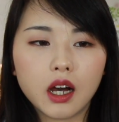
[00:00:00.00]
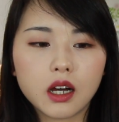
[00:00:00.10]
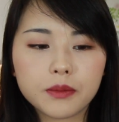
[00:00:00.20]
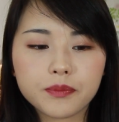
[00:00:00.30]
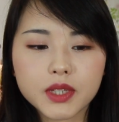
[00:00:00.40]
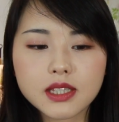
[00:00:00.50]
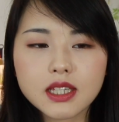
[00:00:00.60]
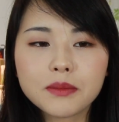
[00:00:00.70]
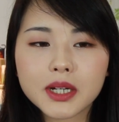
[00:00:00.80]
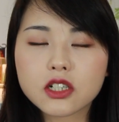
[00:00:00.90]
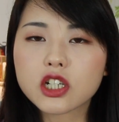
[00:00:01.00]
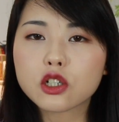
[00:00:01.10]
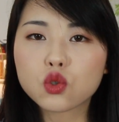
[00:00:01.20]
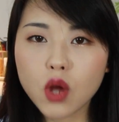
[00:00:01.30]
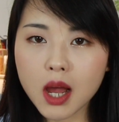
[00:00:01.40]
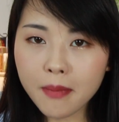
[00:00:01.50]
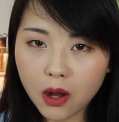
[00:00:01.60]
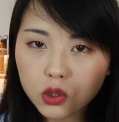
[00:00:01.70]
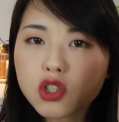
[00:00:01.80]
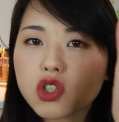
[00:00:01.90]
嗯，Sigma 这个刷
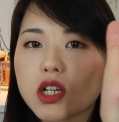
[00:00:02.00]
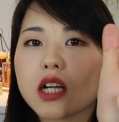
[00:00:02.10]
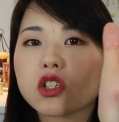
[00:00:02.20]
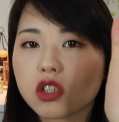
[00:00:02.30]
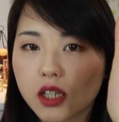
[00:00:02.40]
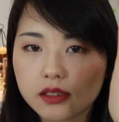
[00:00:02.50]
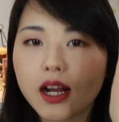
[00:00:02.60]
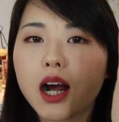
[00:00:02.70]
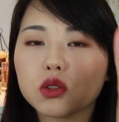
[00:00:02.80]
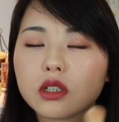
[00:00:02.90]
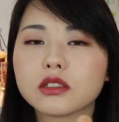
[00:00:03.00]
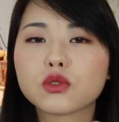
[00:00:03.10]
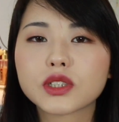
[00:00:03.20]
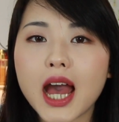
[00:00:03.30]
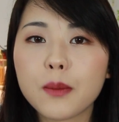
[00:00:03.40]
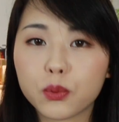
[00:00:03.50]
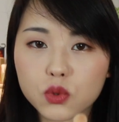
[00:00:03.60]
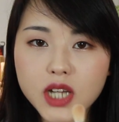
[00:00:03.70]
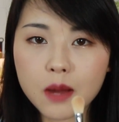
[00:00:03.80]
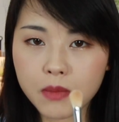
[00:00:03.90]
毛的质量是很好的，就是它
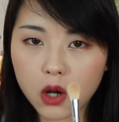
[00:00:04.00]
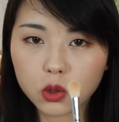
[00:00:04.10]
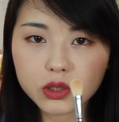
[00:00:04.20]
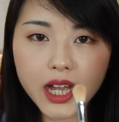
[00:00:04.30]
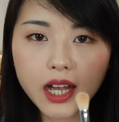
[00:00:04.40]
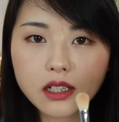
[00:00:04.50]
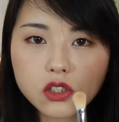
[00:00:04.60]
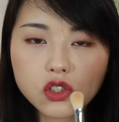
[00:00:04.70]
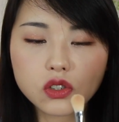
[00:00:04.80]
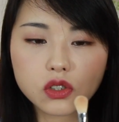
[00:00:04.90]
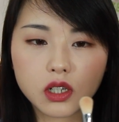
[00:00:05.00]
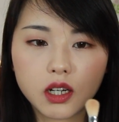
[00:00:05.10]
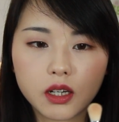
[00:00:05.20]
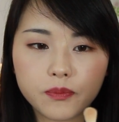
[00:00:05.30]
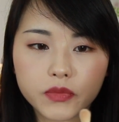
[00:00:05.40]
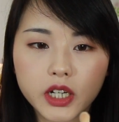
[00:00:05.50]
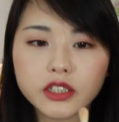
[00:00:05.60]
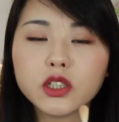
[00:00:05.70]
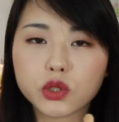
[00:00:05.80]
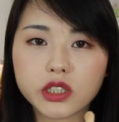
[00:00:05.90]
不炸毛，它是嗯
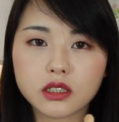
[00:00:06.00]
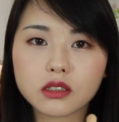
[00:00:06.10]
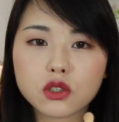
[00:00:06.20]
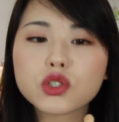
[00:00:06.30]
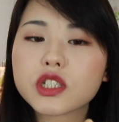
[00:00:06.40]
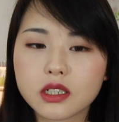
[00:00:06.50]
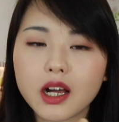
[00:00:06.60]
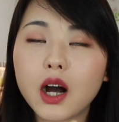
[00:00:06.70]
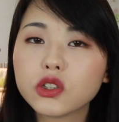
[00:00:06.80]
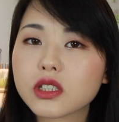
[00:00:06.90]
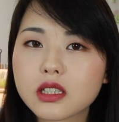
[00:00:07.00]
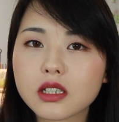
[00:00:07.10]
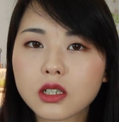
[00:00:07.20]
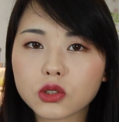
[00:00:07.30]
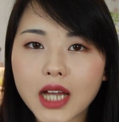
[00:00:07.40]
很有型的，就是洗了好几次以后，